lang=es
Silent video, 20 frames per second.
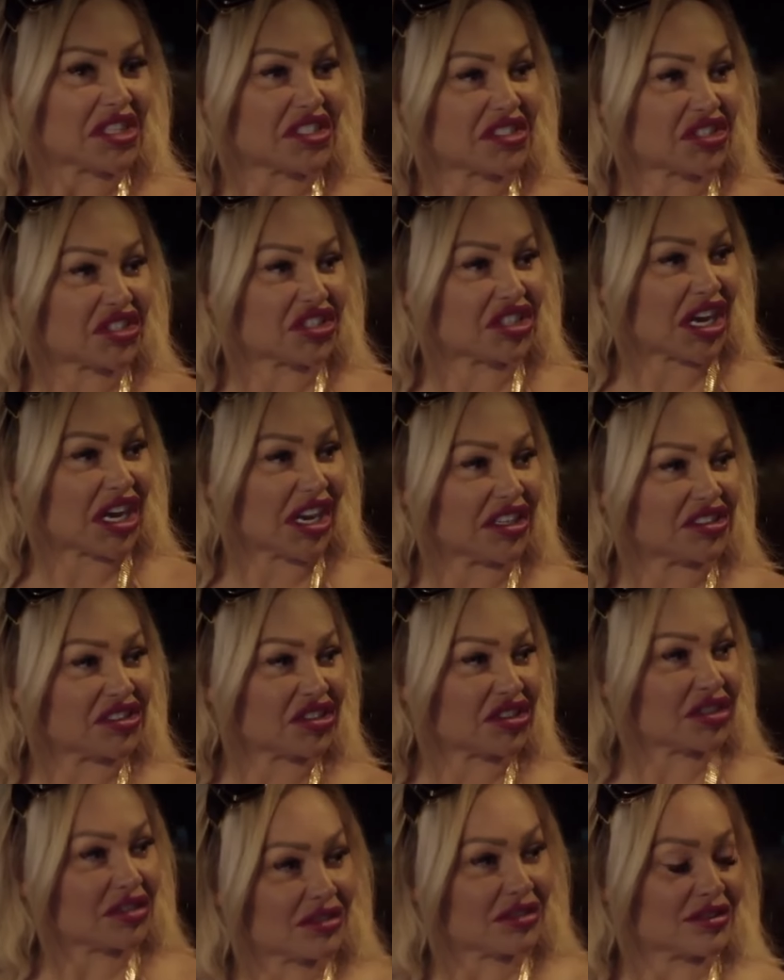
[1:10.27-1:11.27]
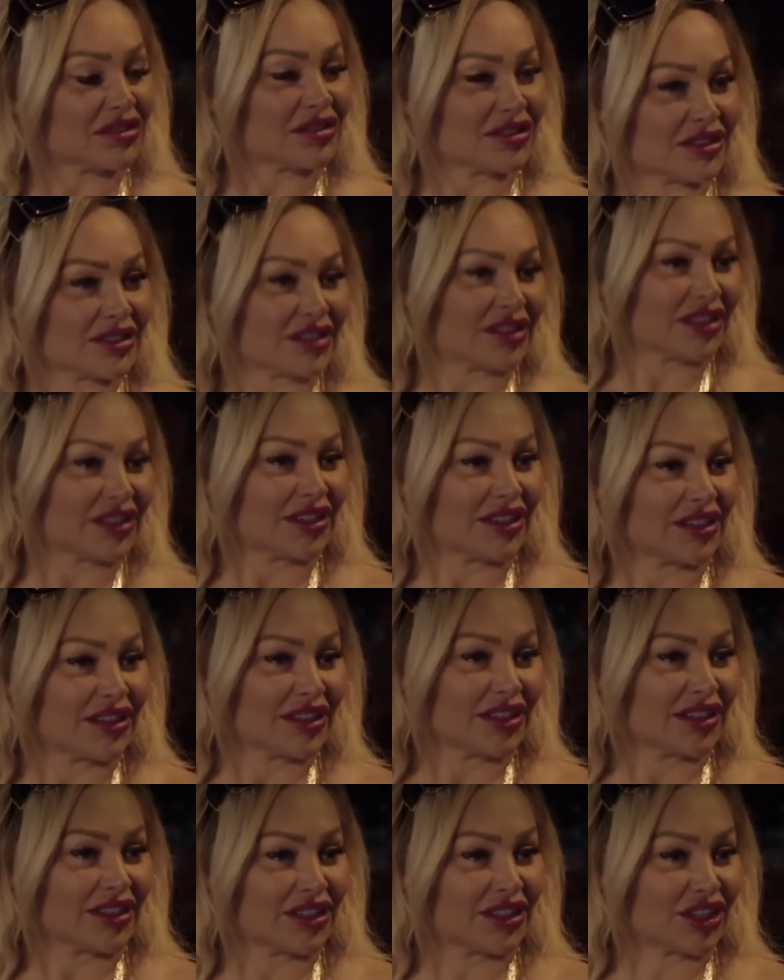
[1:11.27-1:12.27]
Es un buen partido.
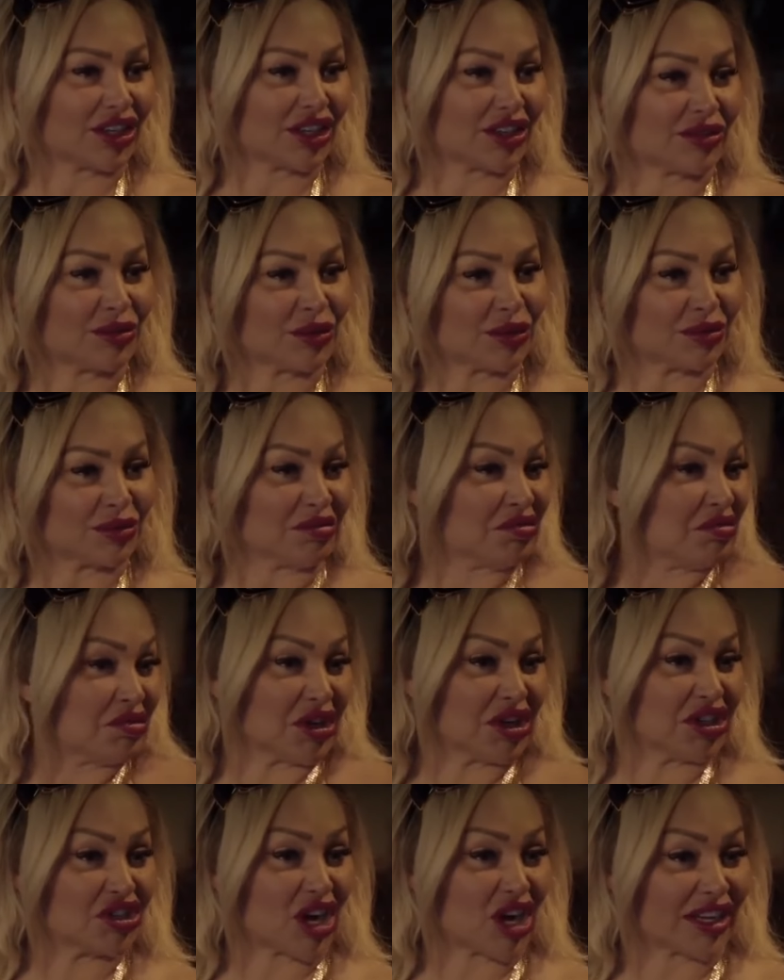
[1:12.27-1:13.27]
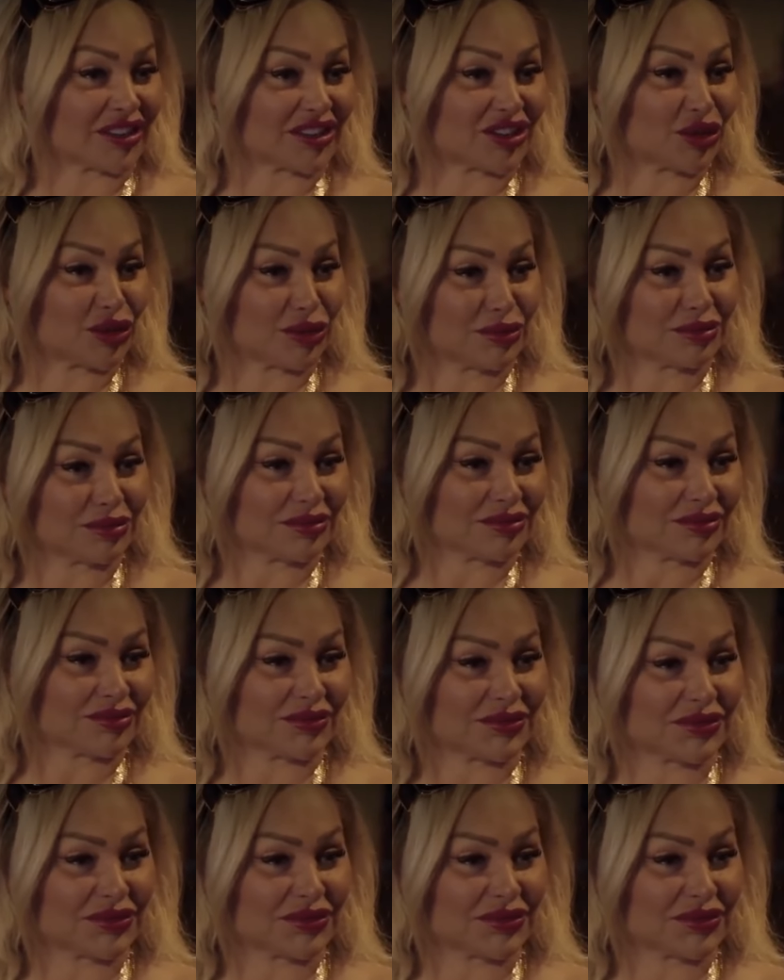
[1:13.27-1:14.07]
¿Te sentiste atraída por él?